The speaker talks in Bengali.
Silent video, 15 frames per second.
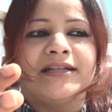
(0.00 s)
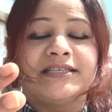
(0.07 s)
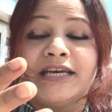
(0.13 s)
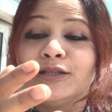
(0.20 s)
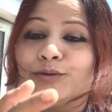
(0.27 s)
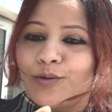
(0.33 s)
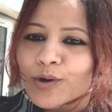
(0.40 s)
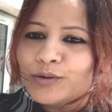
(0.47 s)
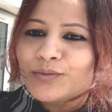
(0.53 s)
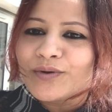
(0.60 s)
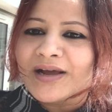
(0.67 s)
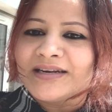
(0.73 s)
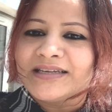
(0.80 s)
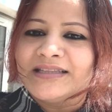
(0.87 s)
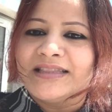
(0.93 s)
যেহেতু
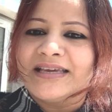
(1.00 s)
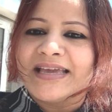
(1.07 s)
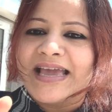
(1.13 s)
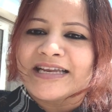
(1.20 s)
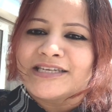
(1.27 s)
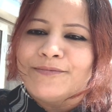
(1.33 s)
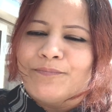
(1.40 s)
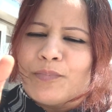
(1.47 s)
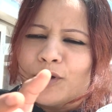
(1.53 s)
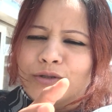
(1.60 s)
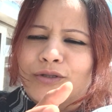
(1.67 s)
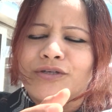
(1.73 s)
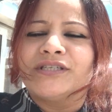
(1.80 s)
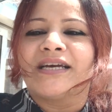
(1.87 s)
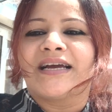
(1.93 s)
গতকালকে থেকে একটি
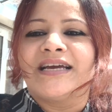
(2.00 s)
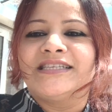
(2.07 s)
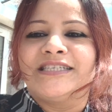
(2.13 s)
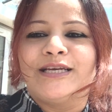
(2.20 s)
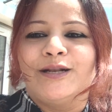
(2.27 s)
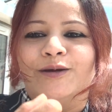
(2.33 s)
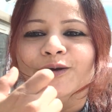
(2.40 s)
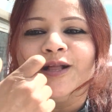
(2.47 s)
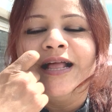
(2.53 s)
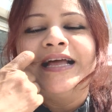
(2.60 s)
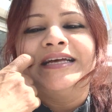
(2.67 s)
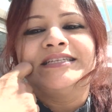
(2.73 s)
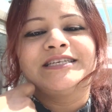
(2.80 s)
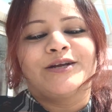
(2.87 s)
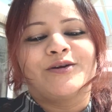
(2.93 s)
বদ্ধ জায়গায় ছিল
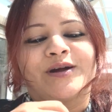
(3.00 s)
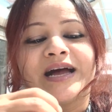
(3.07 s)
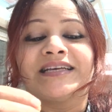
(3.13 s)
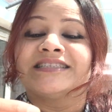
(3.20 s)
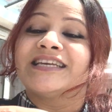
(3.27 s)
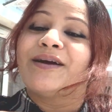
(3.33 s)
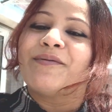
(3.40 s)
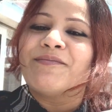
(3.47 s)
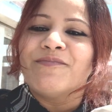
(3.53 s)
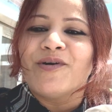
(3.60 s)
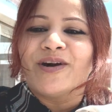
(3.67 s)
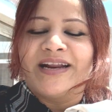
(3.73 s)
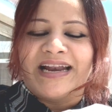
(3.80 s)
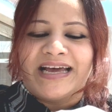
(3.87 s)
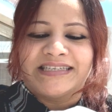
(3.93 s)
যেন গাছটি আবার
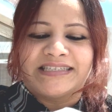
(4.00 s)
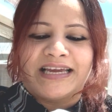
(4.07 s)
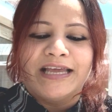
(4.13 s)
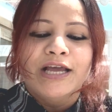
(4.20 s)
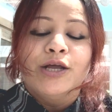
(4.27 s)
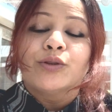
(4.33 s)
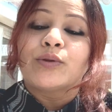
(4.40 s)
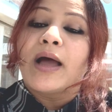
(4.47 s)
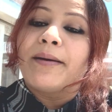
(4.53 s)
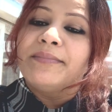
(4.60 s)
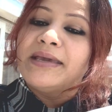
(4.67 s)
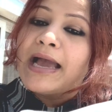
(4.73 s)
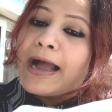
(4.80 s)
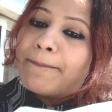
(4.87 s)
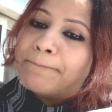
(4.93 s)
মরে না যায় তো
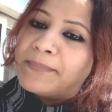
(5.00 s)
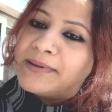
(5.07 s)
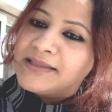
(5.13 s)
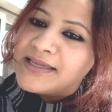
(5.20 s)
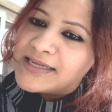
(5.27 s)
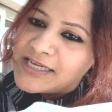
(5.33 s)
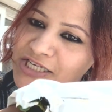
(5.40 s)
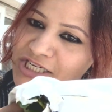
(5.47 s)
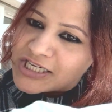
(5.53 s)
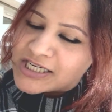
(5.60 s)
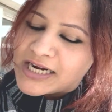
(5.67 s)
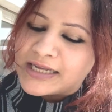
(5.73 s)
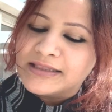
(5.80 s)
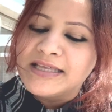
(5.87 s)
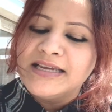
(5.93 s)
আমি আপনাদেরকে
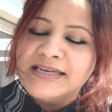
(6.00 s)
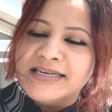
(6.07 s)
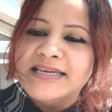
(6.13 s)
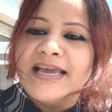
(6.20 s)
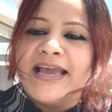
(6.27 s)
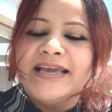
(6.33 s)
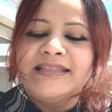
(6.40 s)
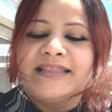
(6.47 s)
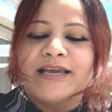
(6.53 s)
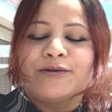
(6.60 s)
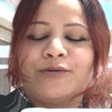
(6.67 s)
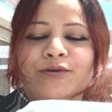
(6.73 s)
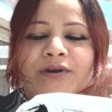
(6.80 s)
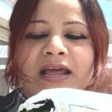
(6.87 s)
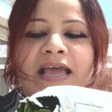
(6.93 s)
সাথে নিয়েই
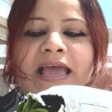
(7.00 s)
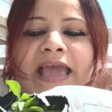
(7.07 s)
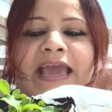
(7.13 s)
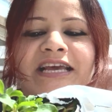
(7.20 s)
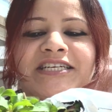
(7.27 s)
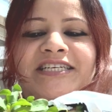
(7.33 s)
দেখুন এই